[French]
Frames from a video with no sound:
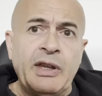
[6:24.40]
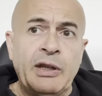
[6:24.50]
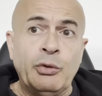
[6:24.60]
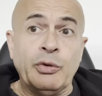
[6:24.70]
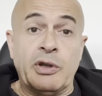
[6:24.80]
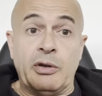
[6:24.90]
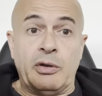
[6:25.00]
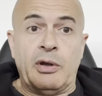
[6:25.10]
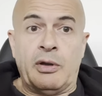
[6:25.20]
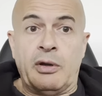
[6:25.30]
Et donc,
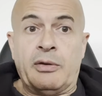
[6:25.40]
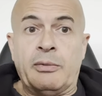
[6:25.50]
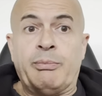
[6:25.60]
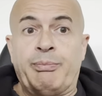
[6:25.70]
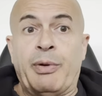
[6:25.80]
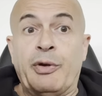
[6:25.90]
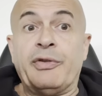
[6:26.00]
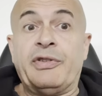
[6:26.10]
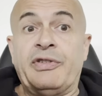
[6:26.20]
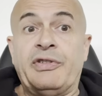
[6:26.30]
pendant
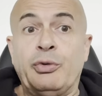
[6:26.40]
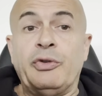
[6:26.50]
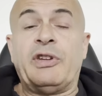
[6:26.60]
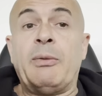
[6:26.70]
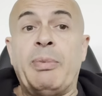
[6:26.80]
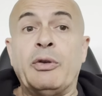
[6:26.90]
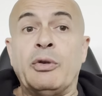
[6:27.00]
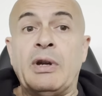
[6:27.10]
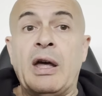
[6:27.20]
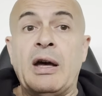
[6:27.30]
toute cette
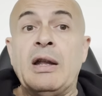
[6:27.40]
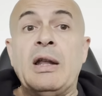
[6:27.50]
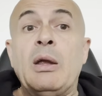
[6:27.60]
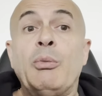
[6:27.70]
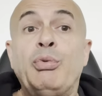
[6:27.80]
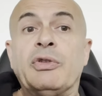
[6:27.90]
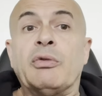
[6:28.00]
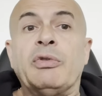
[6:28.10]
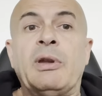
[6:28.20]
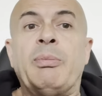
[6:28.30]
période-là,
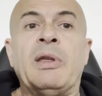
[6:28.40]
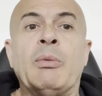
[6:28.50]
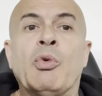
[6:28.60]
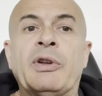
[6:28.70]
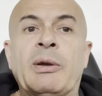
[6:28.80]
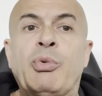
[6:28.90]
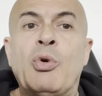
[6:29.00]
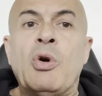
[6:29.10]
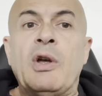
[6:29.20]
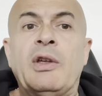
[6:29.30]
puisque vous avez payé moins
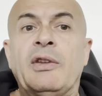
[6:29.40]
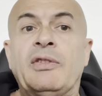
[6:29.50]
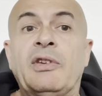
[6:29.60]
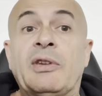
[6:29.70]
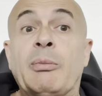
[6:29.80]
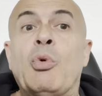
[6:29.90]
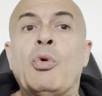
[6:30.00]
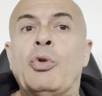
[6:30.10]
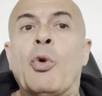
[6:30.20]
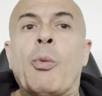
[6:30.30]
d'impôts, ces
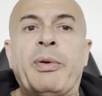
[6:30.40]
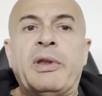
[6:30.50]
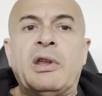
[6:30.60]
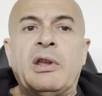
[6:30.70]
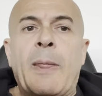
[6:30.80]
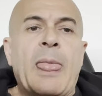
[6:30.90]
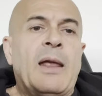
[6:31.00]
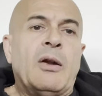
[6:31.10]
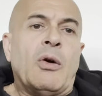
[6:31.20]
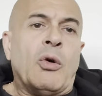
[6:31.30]
impôts non payés,
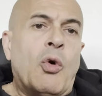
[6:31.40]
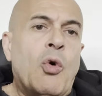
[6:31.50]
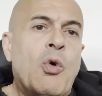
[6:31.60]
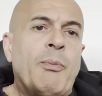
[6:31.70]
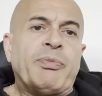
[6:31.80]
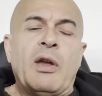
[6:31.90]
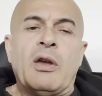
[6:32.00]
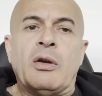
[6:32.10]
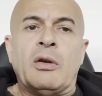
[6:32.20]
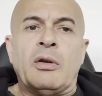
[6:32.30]
en gros,
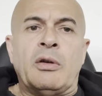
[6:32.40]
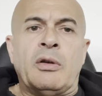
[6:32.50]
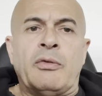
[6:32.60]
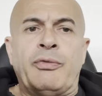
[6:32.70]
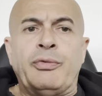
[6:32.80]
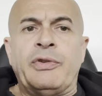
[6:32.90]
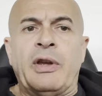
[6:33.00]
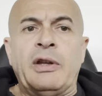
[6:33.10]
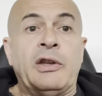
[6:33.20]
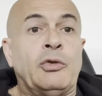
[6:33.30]
vous
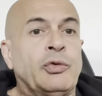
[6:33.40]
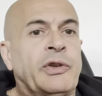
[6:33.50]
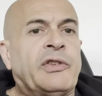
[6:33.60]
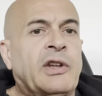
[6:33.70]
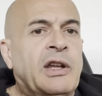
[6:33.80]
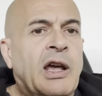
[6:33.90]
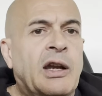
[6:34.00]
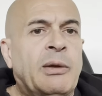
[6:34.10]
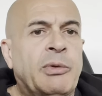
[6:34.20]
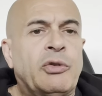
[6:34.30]
allez, et tout ça c'est
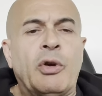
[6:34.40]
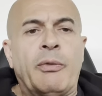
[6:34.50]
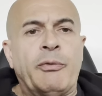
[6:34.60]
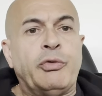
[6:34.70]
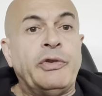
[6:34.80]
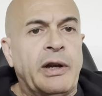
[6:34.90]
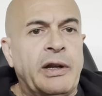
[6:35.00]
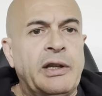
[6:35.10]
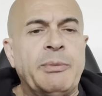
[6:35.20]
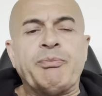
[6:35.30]
légal hein, bien sûr, vous
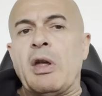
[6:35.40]
allez